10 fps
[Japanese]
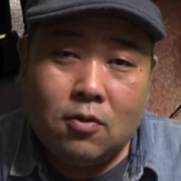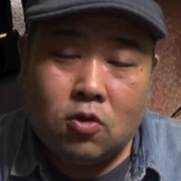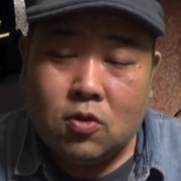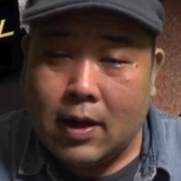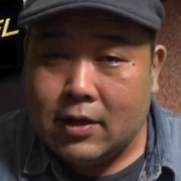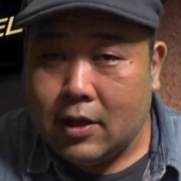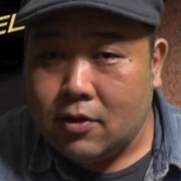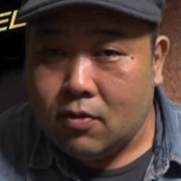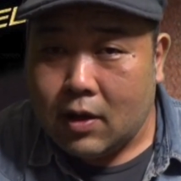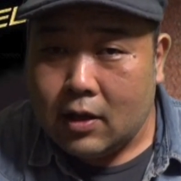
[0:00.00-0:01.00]
襲われてい
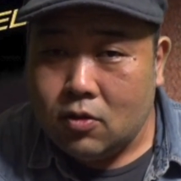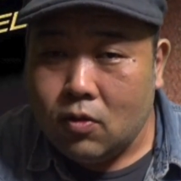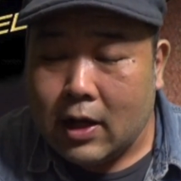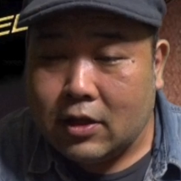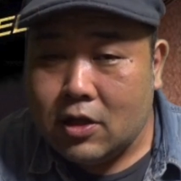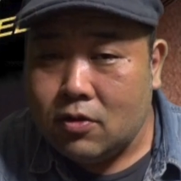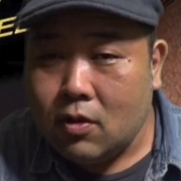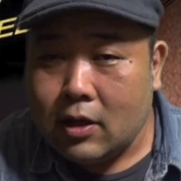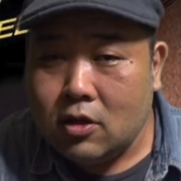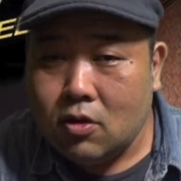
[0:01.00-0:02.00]
くのか、どうなっていくの
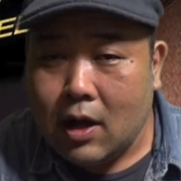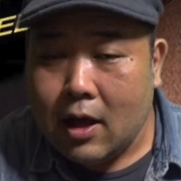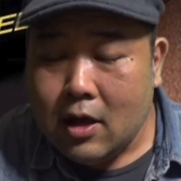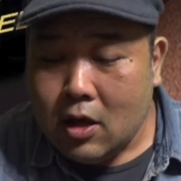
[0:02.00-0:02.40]
かっていうのが